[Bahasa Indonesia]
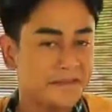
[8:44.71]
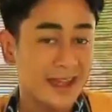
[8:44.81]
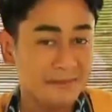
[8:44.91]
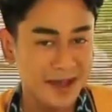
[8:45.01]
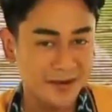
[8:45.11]

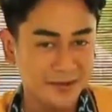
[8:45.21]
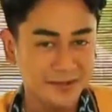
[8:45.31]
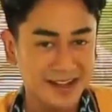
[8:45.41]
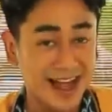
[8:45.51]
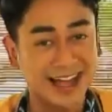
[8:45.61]
Tapi aku
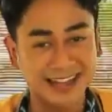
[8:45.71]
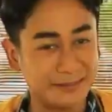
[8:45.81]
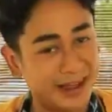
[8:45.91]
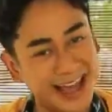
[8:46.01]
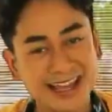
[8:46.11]
akan
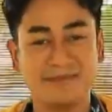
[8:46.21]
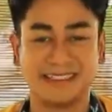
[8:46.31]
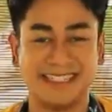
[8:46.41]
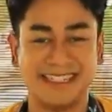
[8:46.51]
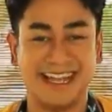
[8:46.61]
tambah lagi
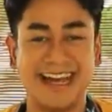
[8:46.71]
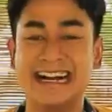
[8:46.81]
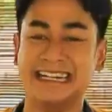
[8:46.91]
pastinya.